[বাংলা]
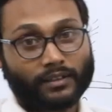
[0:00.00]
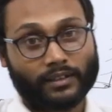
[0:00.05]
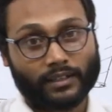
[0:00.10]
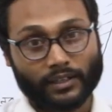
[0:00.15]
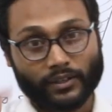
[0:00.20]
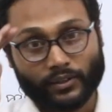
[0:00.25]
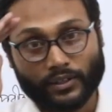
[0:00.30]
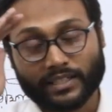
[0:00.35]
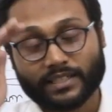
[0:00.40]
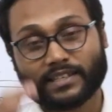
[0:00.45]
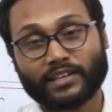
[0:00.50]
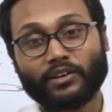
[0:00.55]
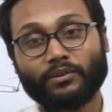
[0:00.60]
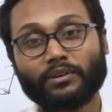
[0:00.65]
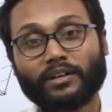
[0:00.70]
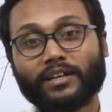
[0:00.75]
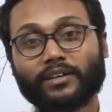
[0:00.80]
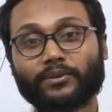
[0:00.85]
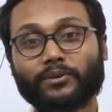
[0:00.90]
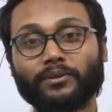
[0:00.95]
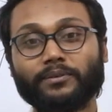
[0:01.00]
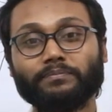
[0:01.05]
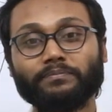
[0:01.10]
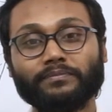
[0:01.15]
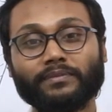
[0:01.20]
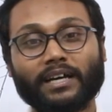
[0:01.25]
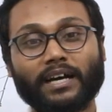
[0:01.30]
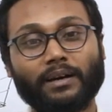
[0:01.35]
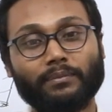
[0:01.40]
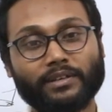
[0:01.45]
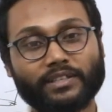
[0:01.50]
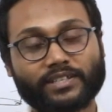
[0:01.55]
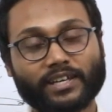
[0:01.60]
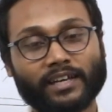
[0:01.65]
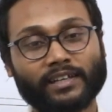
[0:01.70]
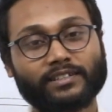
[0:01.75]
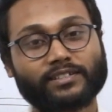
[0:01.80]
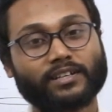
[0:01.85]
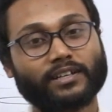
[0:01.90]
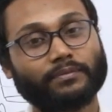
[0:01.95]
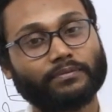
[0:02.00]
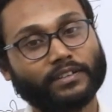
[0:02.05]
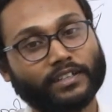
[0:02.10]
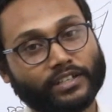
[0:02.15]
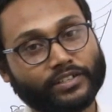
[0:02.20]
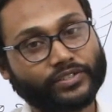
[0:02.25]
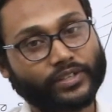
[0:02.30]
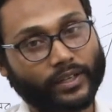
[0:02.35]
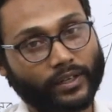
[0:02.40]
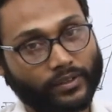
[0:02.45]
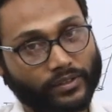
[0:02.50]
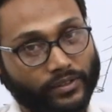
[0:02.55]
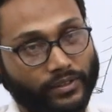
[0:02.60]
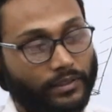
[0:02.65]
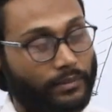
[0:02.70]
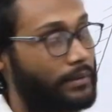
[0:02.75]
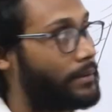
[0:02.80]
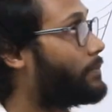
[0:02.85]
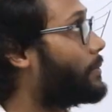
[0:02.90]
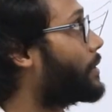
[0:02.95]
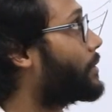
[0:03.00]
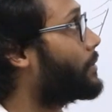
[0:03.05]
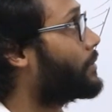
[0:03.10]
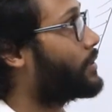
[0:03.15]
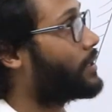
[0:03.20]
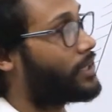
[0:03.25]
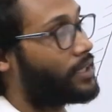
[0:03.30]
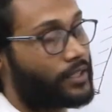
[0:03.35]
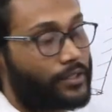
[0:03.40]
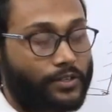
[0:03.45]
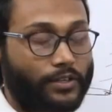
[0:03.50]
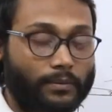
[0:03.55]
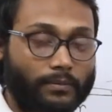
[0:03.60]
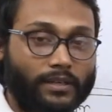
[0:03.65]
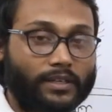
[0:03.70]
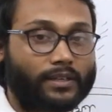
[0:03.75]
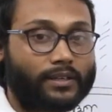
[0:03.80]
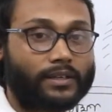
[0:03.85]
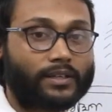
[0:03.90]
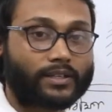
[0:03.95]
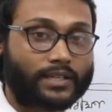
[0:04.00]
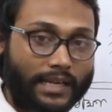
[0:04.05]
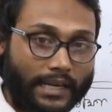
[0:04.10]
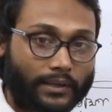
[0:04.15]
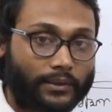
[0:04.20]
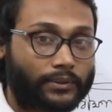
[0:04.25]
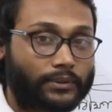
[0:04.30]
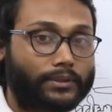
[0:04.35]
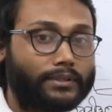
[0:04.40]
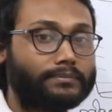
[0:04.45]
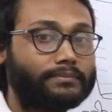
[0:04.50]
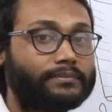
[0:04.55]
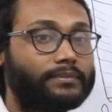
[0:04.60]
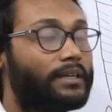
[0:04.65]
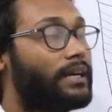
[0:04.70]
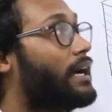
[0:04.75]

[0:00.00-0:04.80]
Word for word: হ্যালো আসসালামু আলাইকুম আমি জাহিদ শাফিন জিও ইউটিউবের পক্ষ থেকে সবাইকে স্বাগতম